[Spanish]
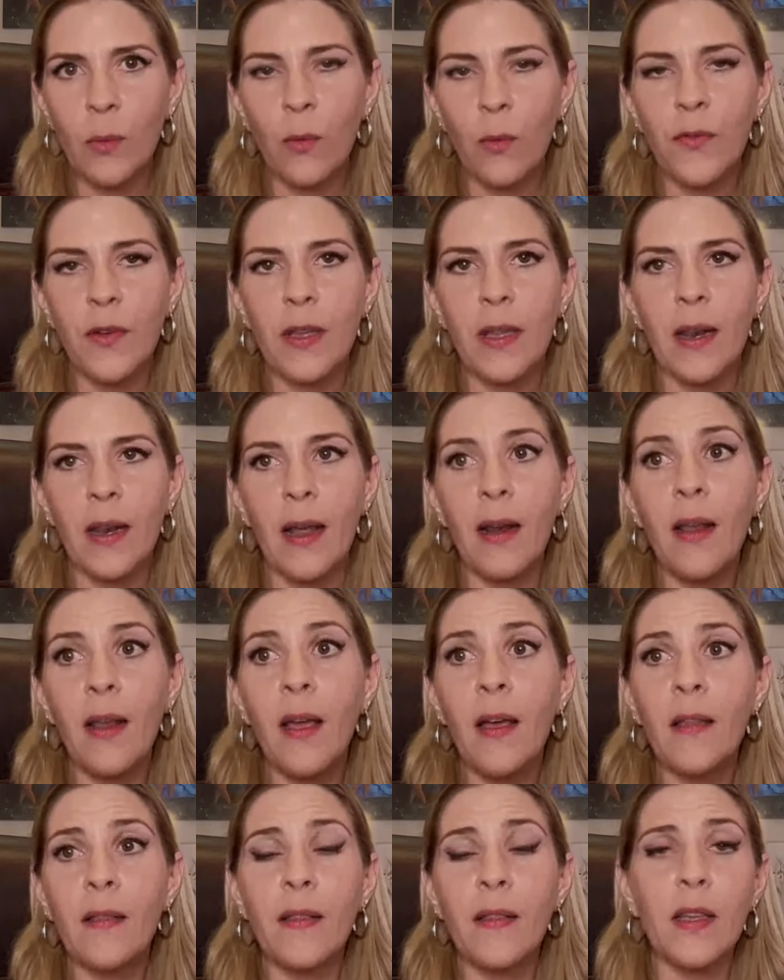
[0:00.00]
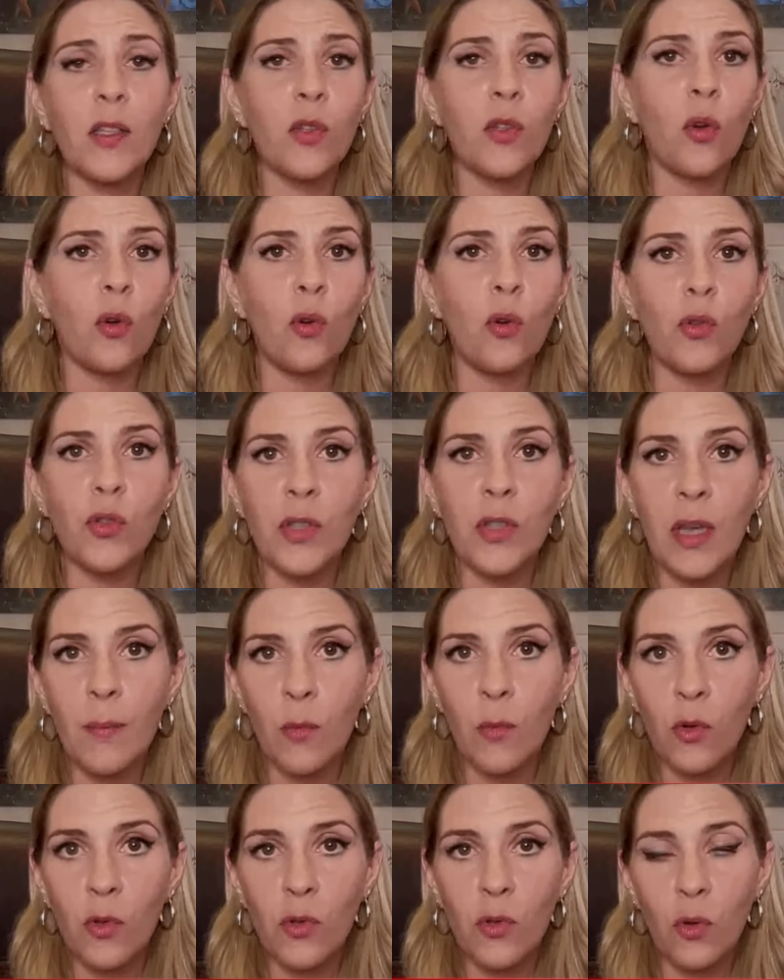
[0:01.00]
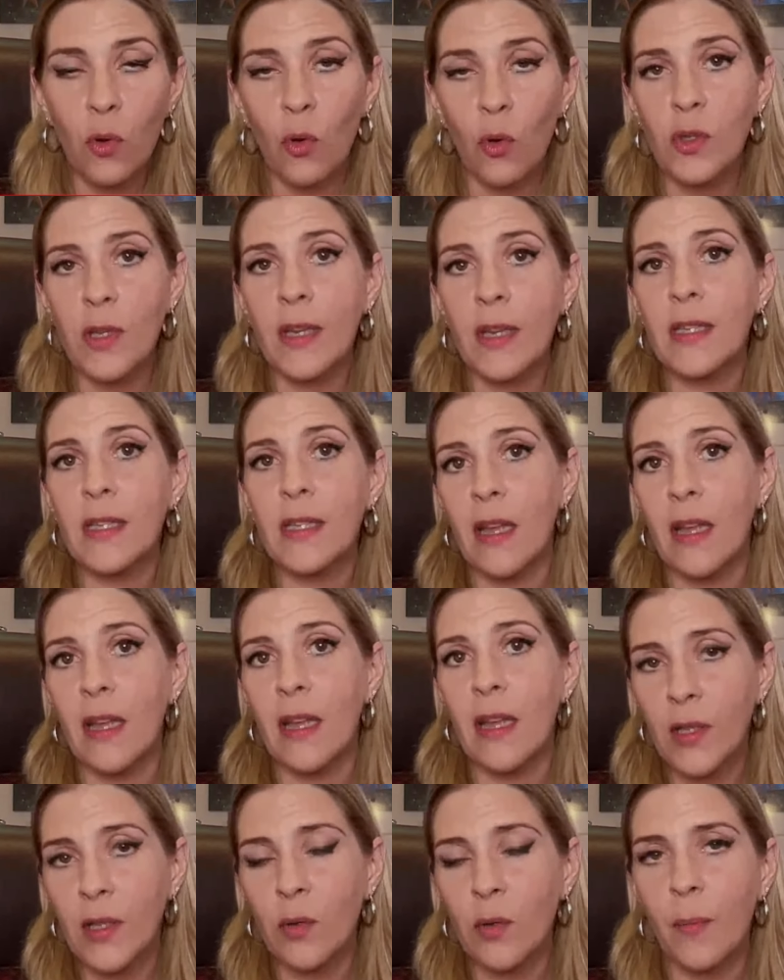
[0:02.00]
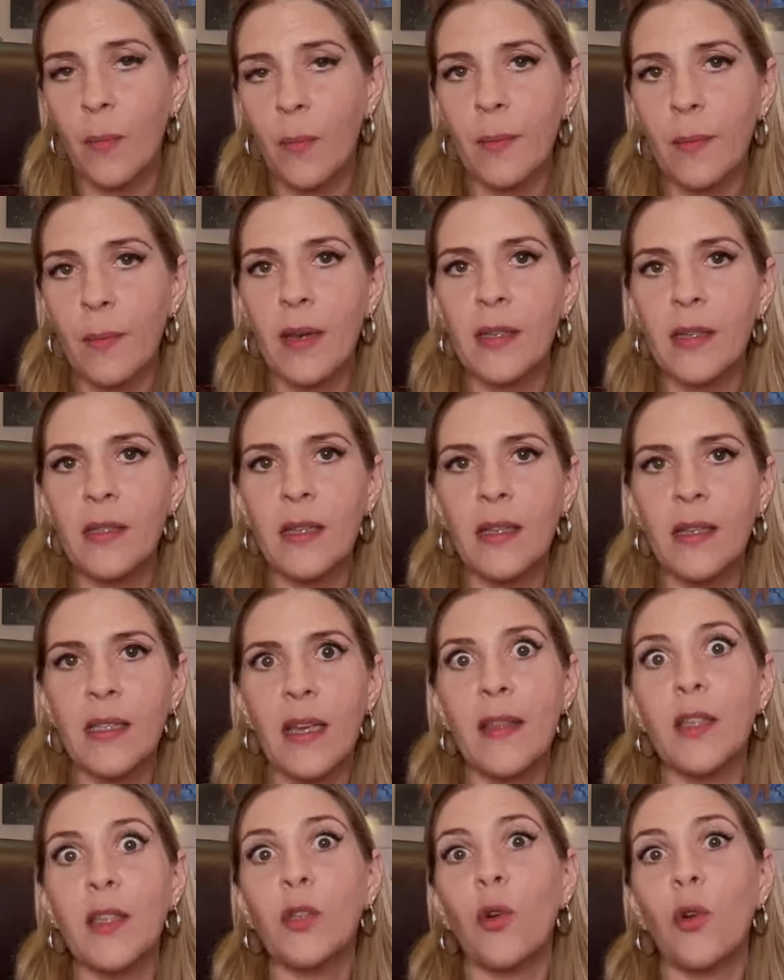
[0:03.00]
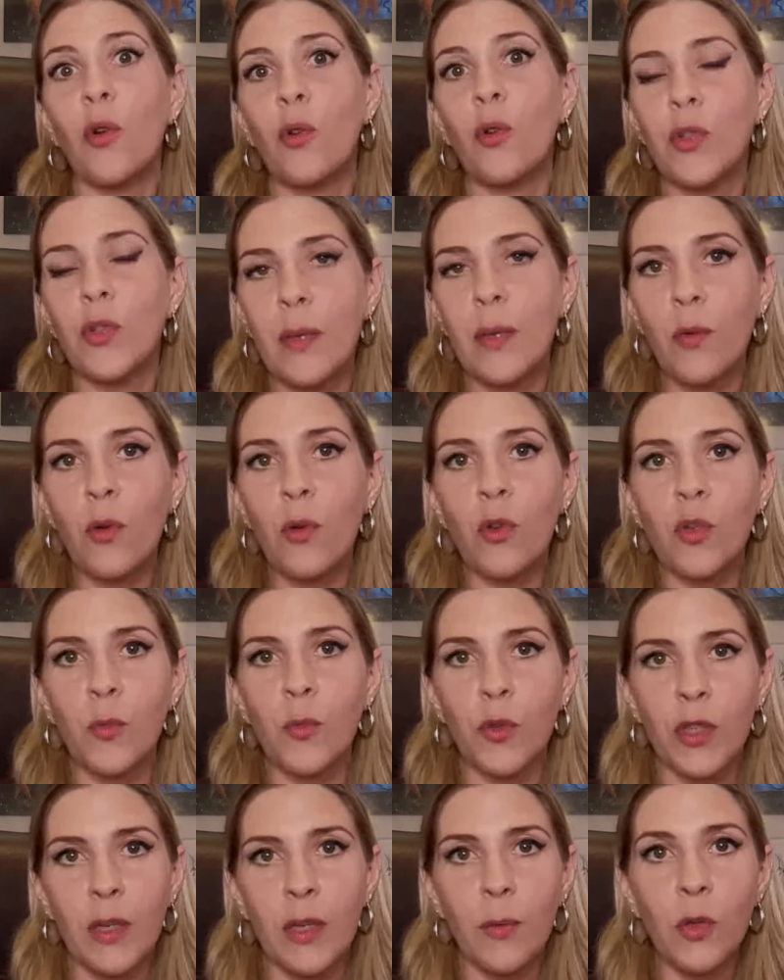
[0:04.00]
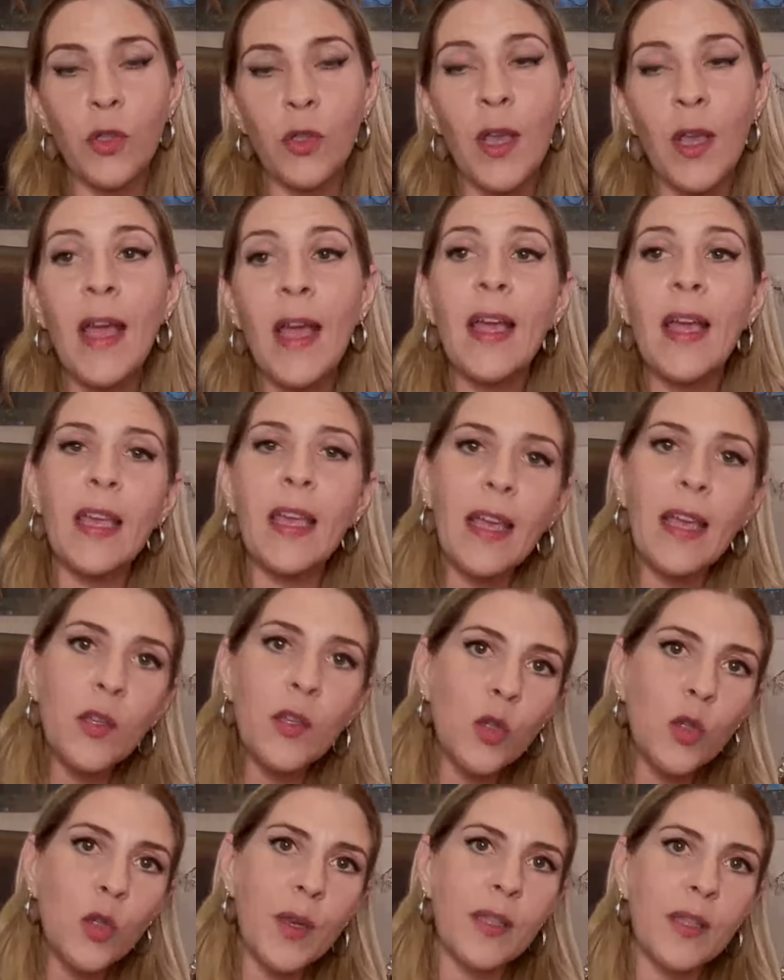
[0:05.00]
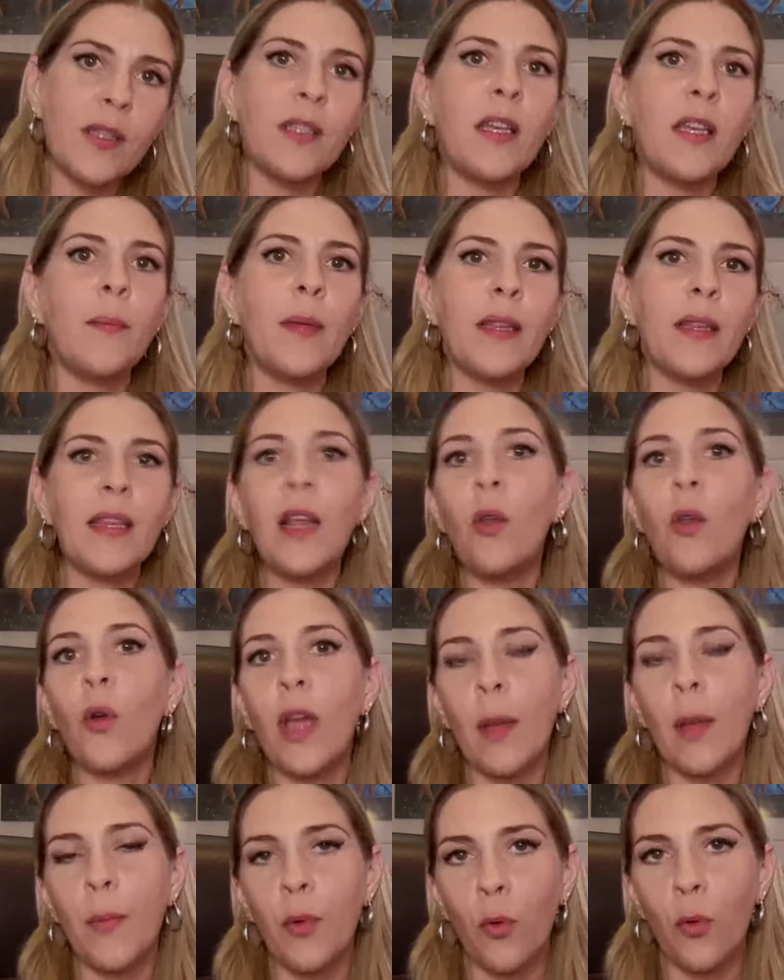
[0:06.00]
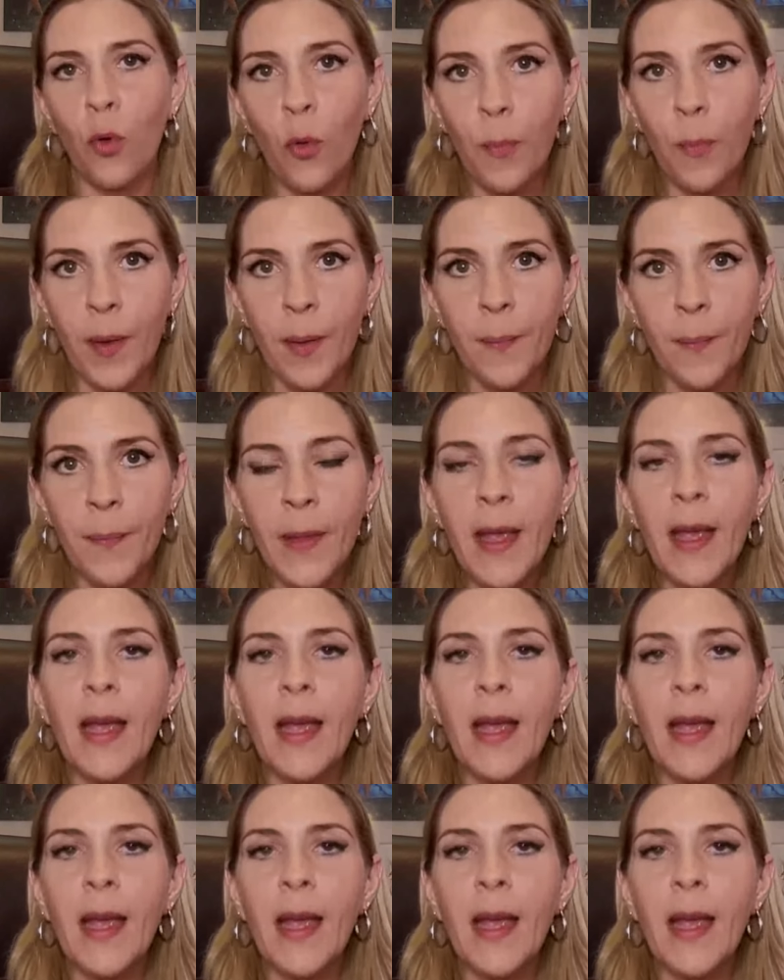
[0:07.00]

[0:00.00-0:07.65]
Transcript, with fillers: el federal, desconocemos, o los legisladores en primera instancia, desconocemos los motivos y eso es precisamente lo que preocupa,